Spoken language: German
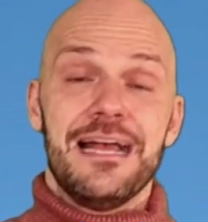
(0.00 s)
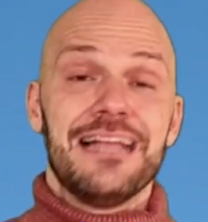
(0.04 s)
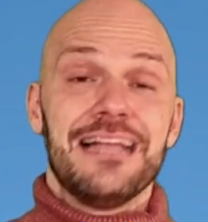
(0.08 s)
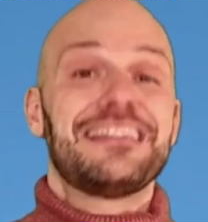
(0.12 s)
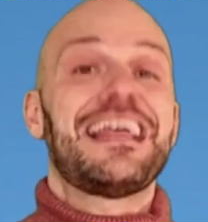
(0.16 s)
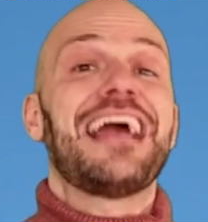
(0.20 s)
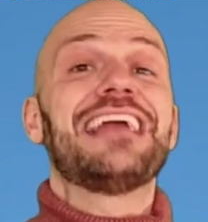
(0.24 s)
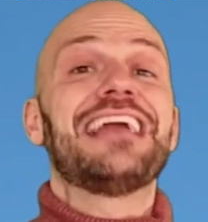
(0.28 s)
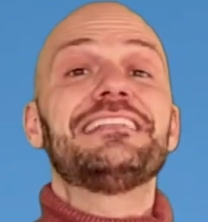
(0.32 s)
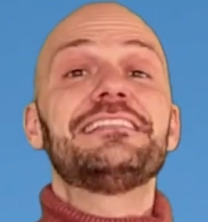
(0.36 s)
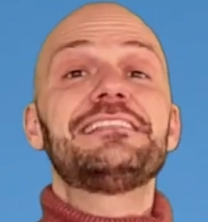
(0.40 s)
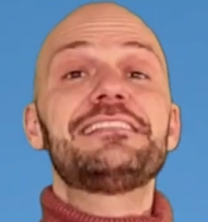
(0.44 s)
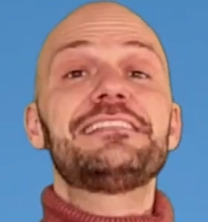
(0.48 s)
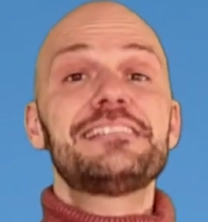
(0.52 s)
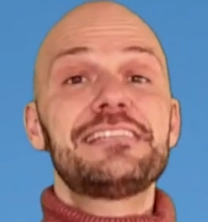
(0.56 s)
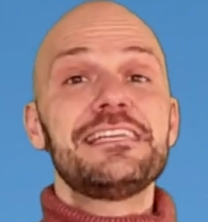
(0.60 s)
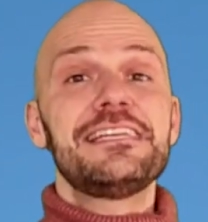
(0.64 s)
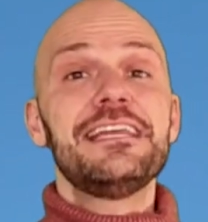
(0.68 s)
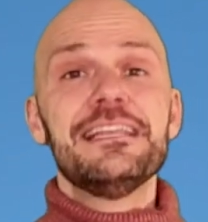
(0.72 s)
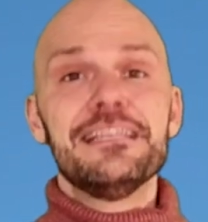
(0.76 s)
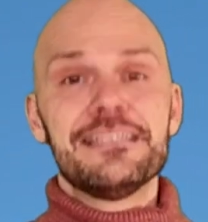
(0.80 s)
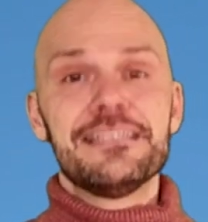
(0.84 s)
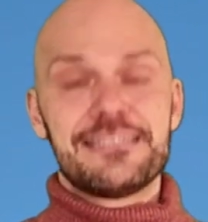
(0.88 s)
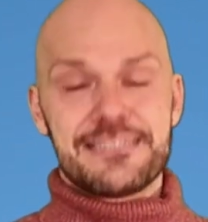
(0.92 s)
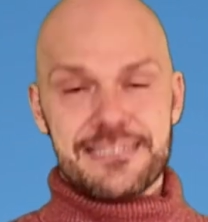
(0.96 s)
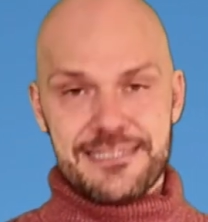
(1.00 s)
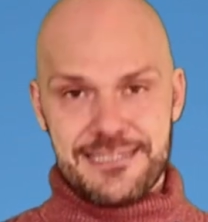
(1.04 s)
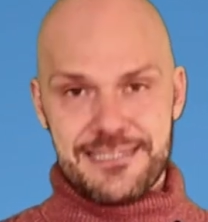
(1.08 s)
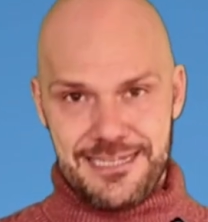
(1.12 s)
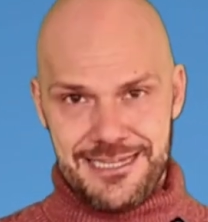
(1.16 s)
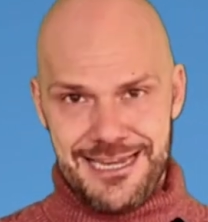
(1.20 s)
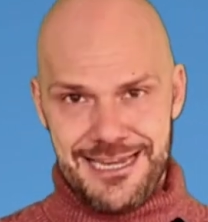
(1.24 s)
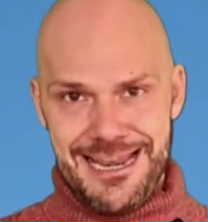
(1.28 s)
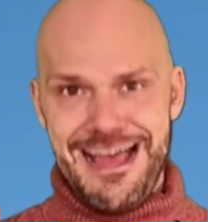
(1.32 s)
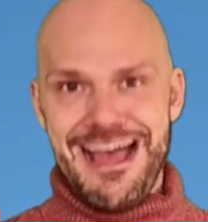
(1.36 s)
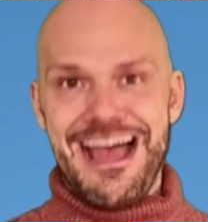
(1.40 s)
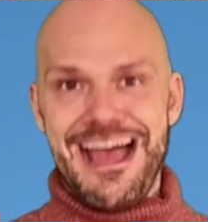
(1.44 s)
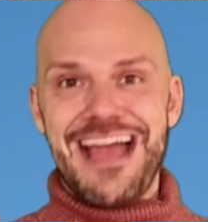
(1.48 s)
Dein Ziel ist es
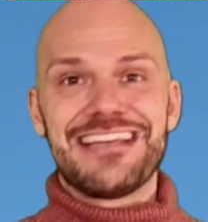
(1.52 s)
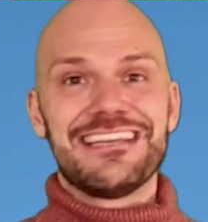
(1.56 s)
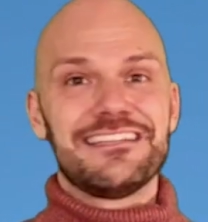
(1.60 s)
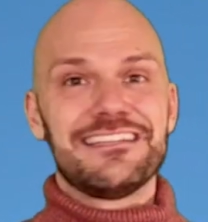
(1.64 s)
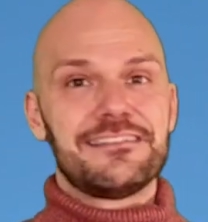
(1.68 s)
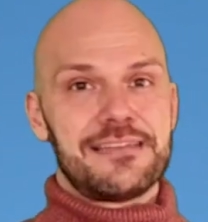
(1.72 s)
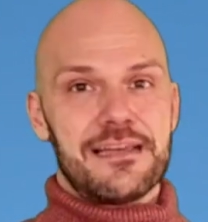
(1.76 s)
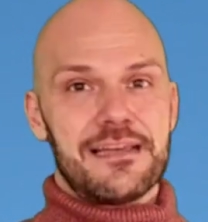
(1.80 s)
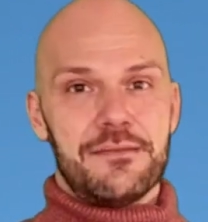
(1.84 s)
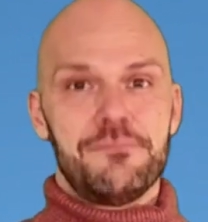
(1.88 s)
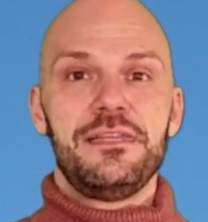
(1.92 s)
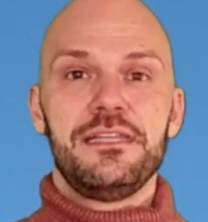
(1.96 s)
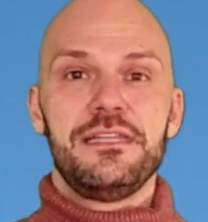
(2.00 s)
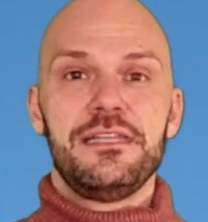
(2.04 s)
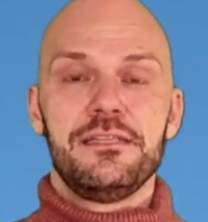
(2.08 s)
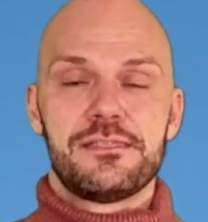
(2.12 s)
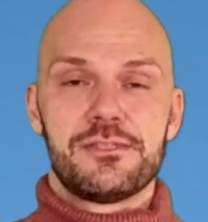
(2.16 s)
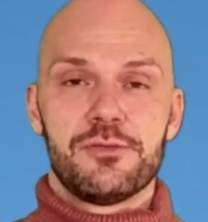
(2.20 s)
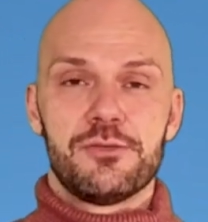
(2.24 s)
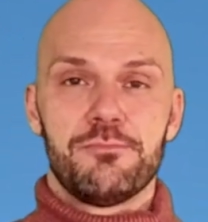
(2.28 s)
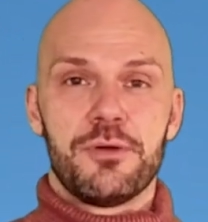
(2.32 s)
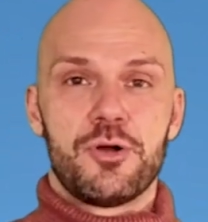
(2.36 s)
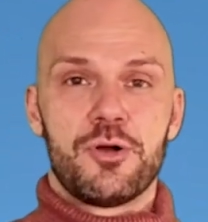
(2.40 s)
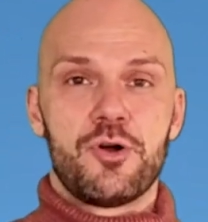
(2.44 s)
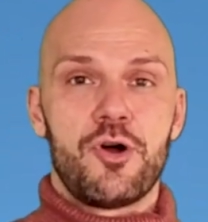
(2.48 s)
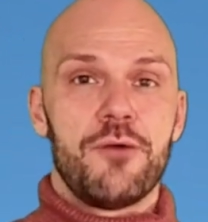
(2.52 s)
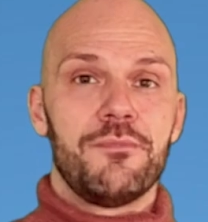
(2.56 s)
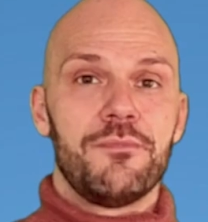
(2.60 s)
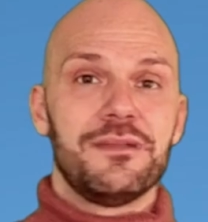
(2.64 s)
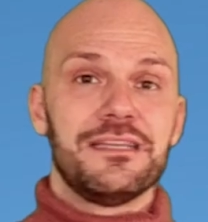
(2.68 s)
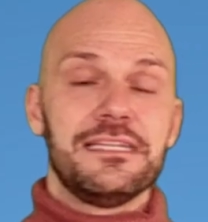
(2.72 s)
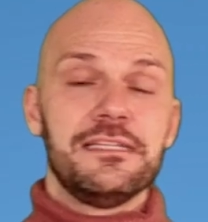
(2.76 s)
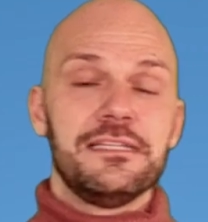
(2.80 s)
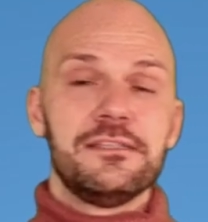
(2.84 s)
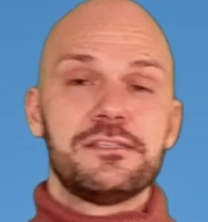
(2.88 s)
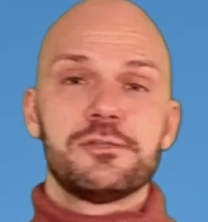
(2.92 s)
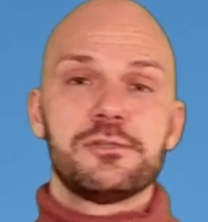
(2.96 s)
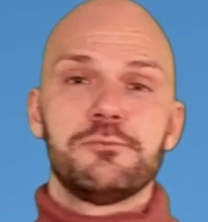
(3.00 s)
klar, einen Termin zu
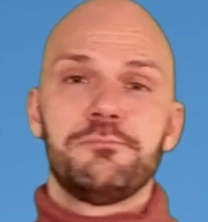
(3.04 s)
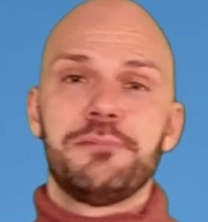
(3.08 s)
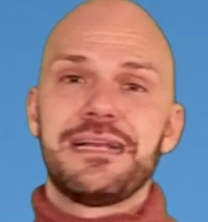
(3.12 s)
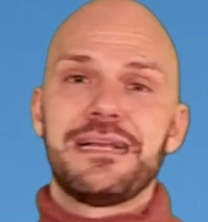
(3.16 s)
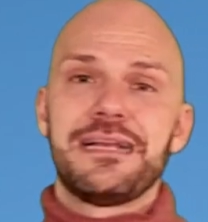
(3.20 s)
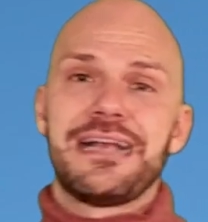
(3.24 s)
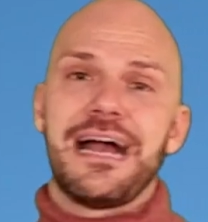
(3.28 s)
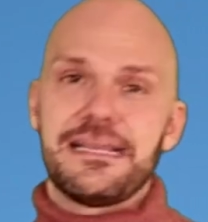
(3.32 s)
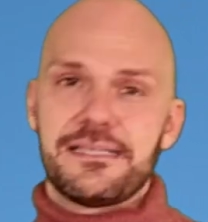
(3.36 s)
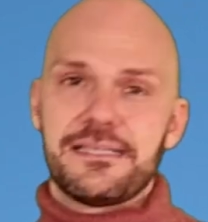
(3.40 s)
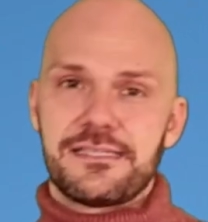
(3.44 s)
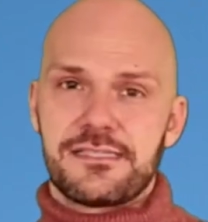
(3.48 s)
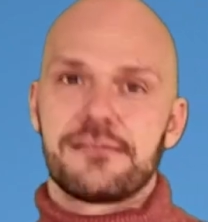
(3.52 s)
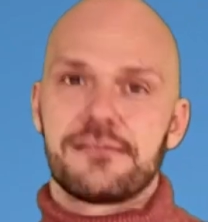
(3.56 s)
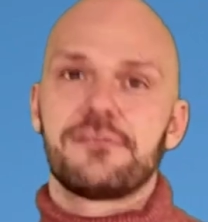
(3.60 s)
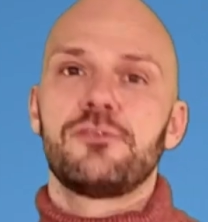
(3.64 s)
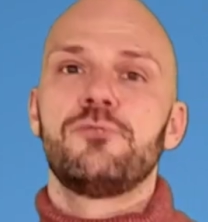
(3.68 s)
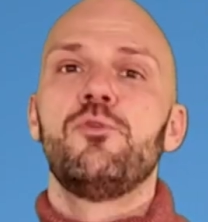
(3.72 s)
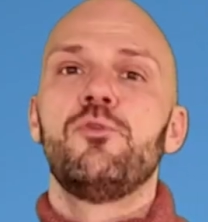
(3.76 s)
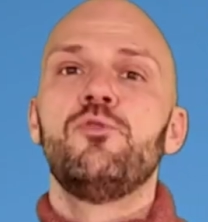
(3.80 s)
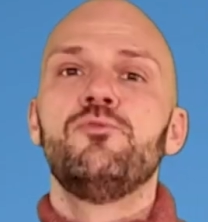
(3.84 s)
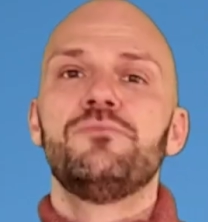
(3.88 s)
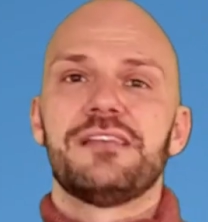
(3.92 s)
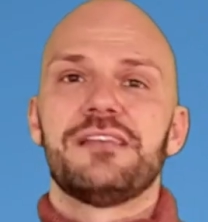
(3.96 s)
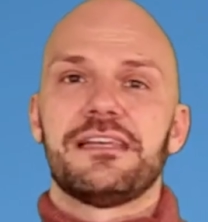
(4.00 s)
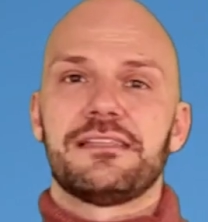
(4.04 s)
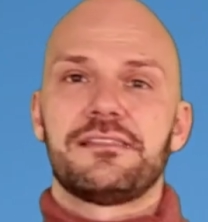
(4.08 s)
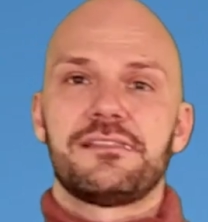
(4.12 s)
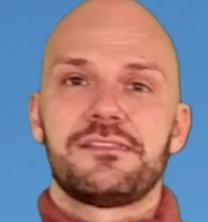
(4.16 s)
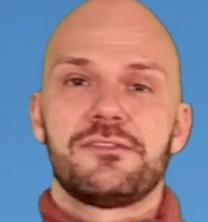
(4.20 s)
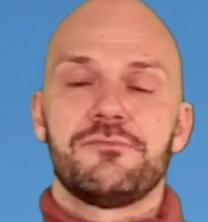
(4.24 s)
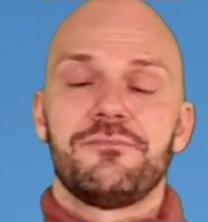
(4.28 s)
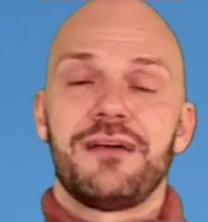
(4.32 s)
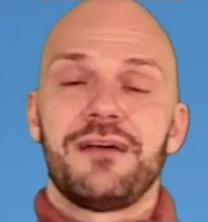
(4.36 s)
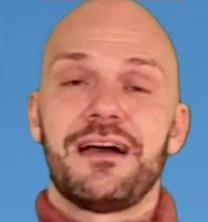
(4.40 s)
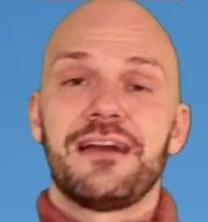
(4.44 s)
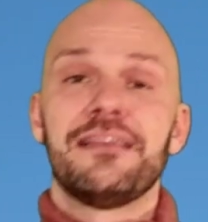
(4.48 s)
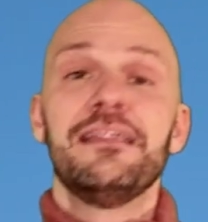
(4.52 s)
bekommen, ihn zu begeistern und Umsatz
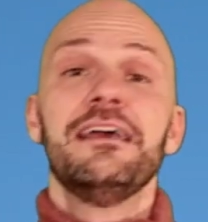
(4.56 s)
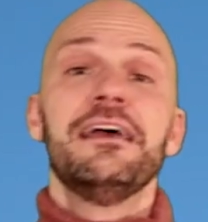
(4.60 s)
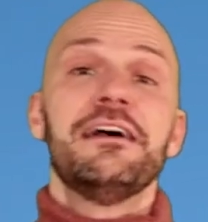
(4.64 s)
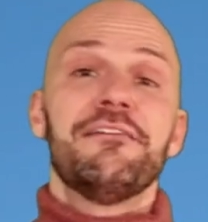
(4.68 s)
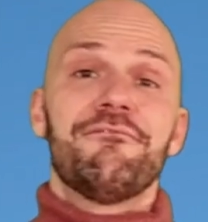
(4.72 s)
zu machen,